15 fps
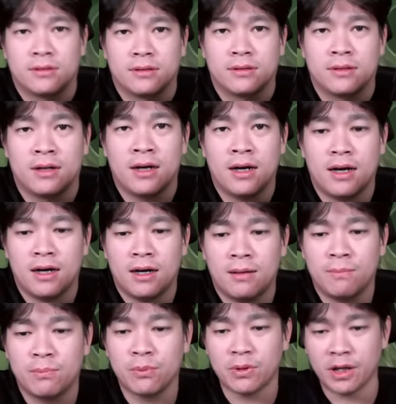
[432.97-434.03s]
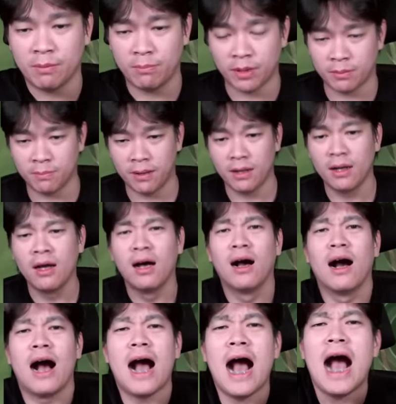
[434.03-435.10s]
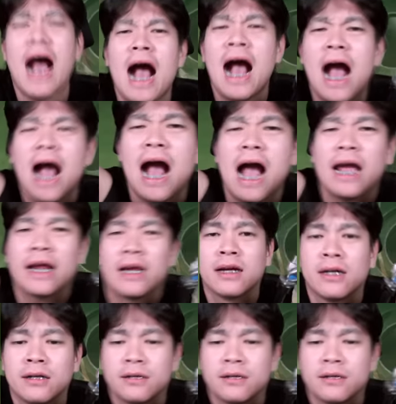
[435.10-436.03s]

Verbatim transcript: Ya ampun ribet. Hai!